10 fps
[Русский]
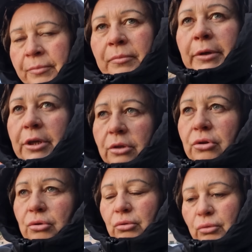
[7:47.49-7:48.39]
Понятно,
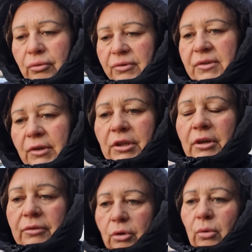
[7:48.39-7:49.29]
что свет я
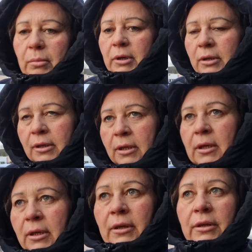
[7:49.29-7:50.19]
в таком
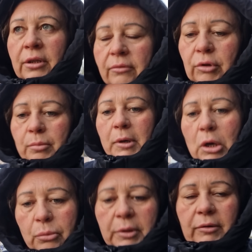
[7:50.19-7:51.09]
не буду, пока
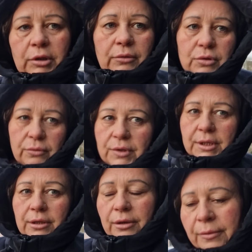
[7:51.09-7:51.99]
у меня вот это все
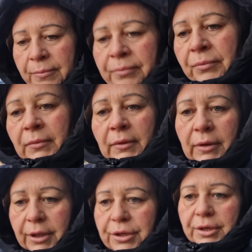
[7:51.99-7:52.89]
висит.
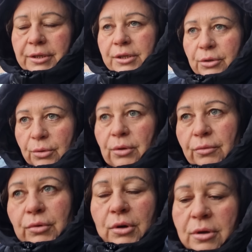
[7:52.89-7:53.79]
Я не одену
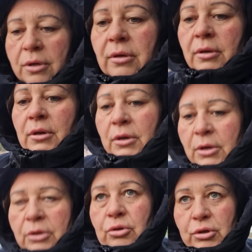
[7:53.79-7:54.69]
его.
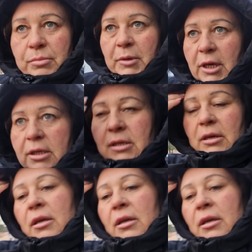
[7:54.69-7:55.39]
Чего смеяться?